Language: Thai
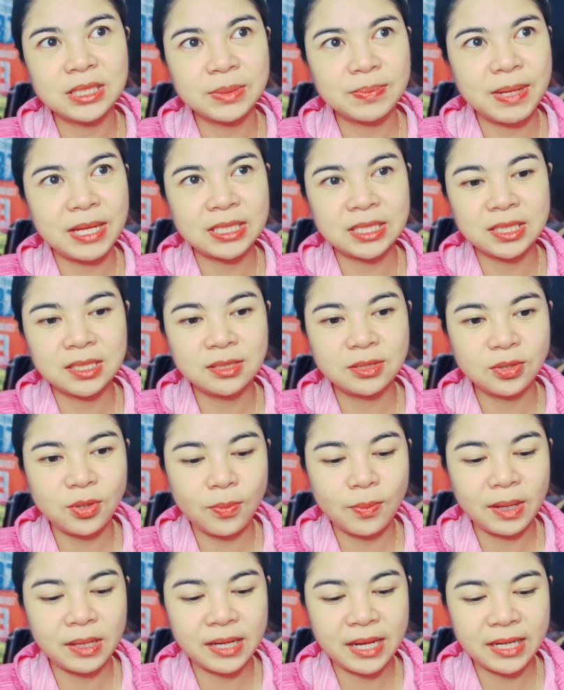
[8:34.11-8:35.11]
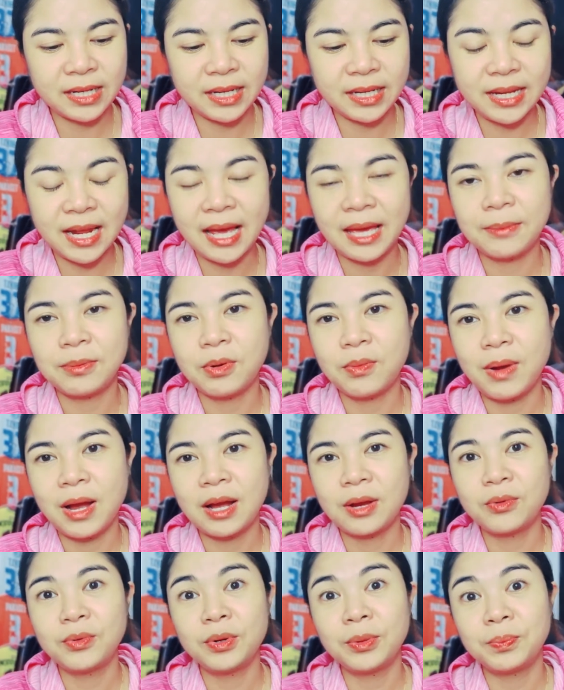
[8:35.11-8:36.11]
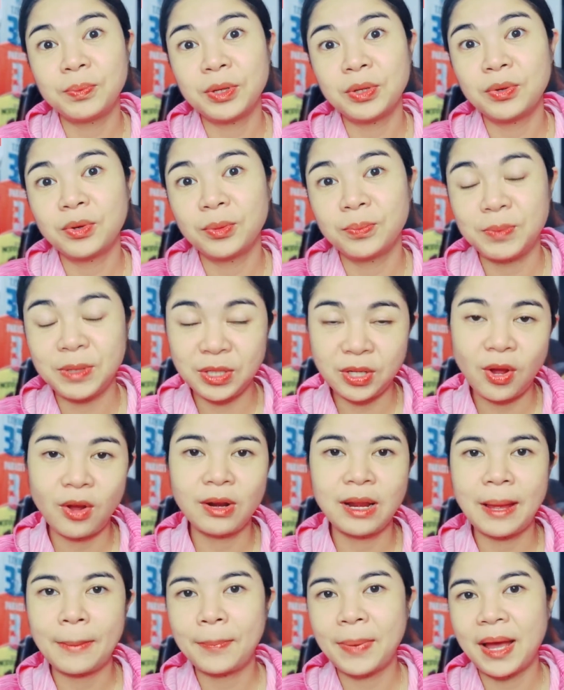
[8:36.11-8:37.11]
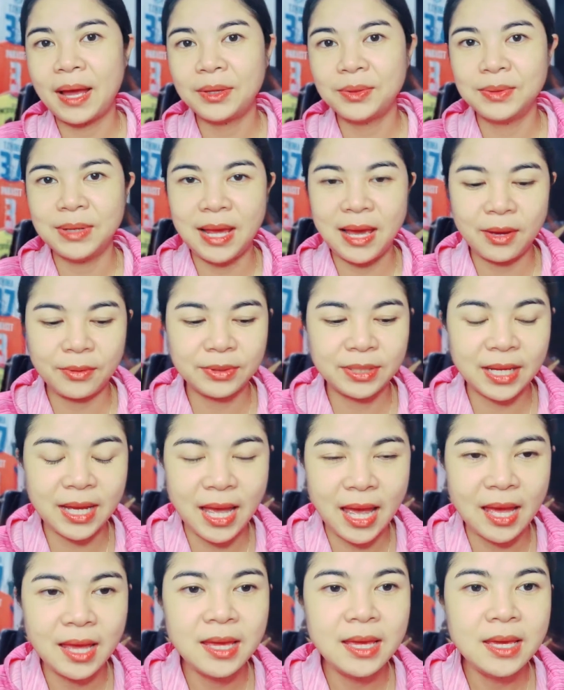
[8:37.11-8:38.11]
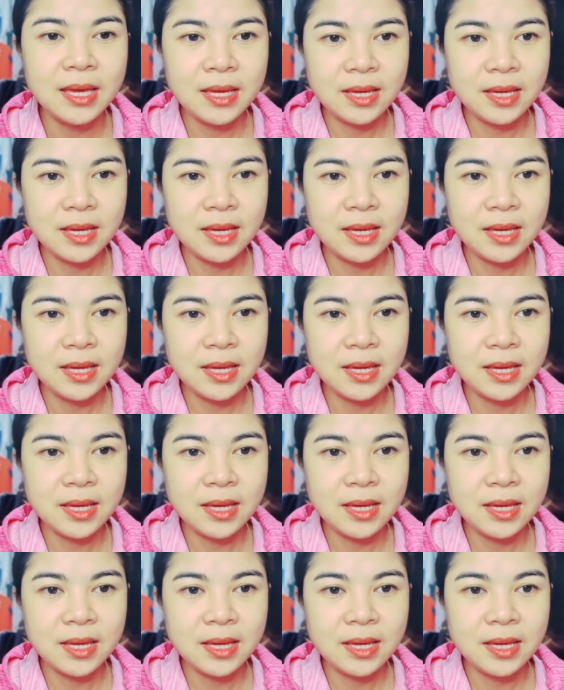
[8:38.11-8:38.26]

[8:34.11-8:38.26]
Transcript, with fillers: จะมาชื่นชมอะไรใดๆเพราะว่าคุณเป็นคนปิดทองหลังพระอยู่แล้วนะคะ